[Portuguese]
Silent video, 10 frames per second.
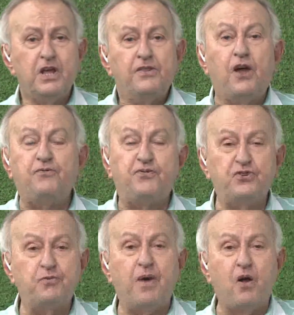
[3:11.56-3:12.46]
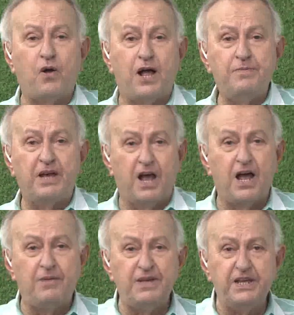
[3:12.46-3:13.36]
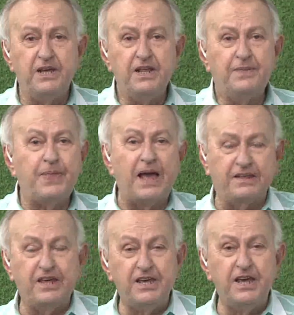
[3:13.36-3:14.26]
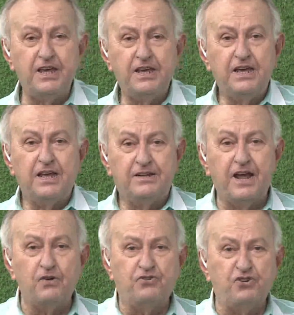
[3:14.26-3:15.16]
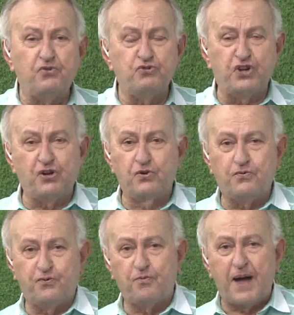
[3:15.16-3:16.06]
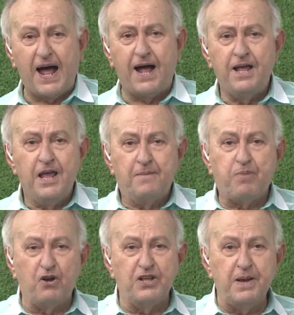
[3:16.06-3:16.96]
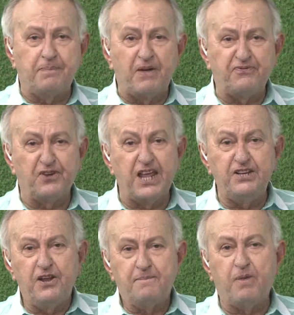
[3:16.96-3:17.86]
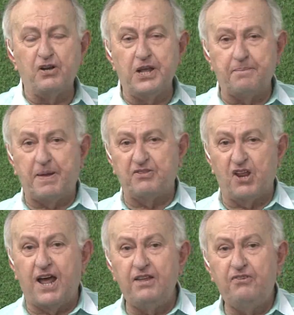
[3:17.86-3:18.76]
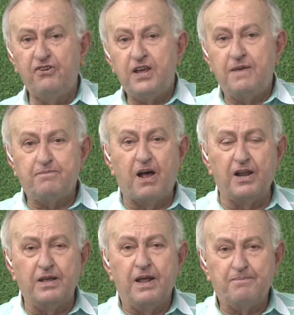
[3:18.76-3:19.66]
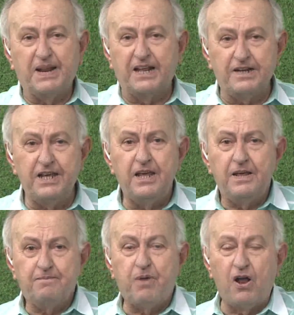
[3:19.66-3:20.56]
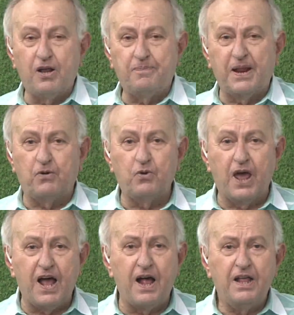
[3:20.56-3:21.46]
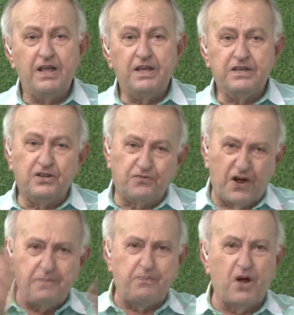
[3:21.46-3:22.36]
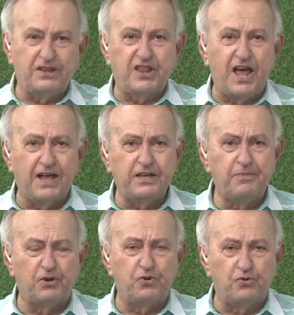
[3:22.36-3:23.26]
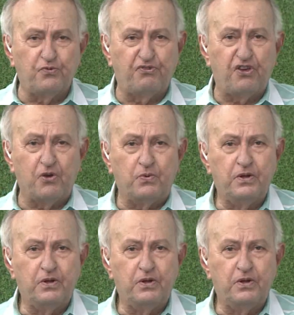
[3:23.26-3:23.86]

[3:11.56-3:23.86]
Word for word: Não é o futebol rame-rame daqui né? Um tico-tico no fubá, bolinha para frente, bolinha para trás, bola para ali, bola para colar e não vai pro ataque, meu Deus do céu.